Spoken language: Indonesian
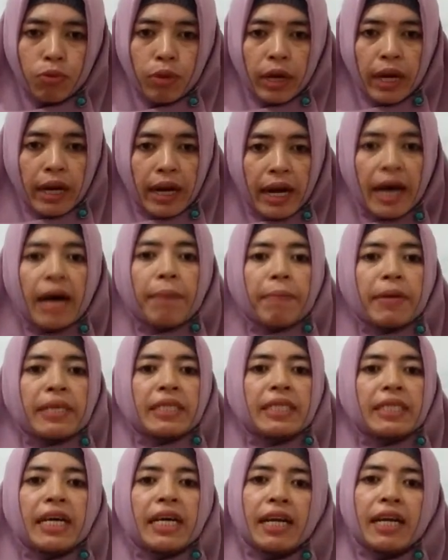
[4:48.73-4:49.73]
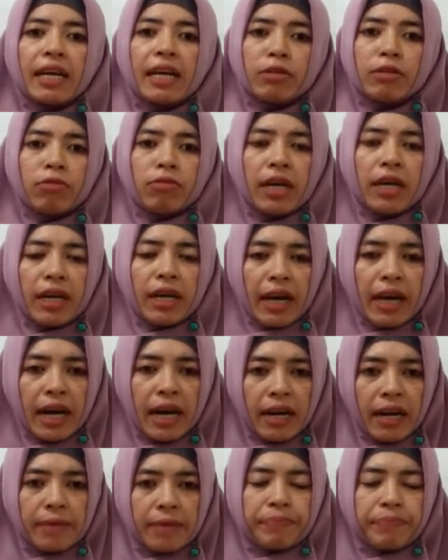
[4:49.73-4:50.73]
karena pasti anak-anak sudah
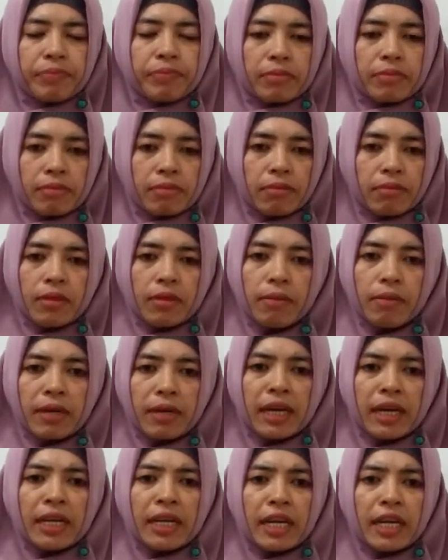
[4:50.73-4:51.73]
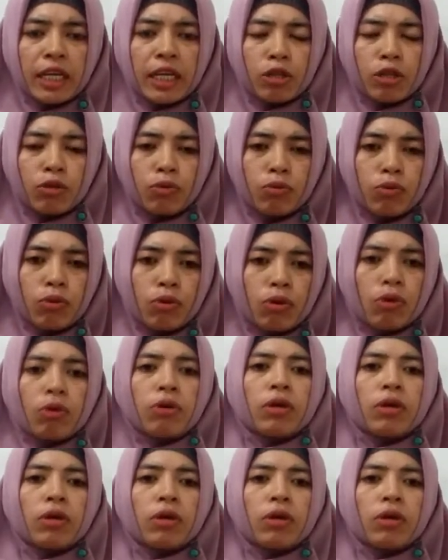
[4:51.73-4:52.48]
dengar. Maka dari itu